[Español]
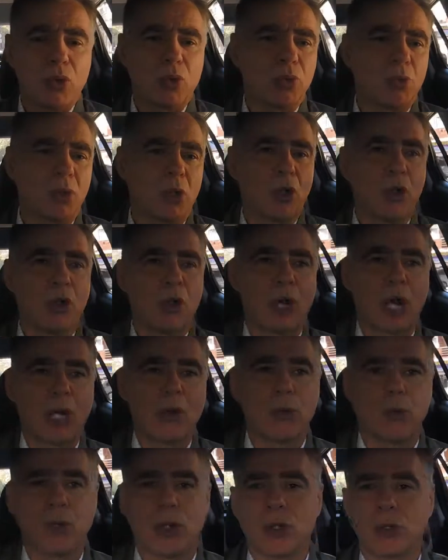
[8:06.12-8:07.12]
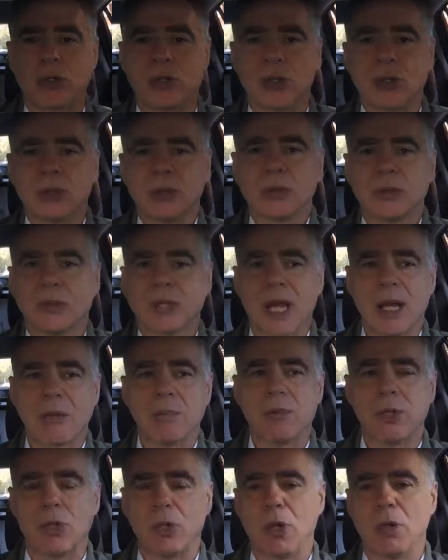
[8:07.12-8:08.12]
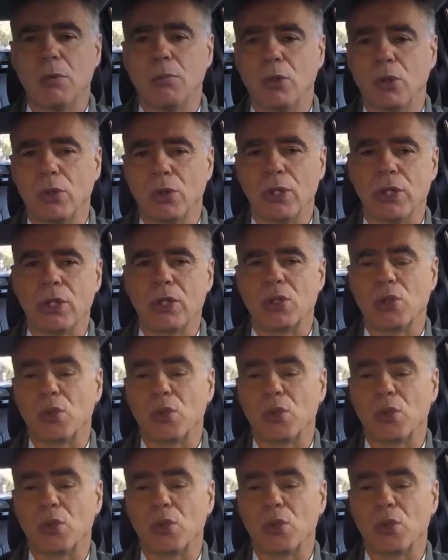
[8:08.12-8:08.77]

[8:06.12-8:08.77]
tuvo algunos cambios muy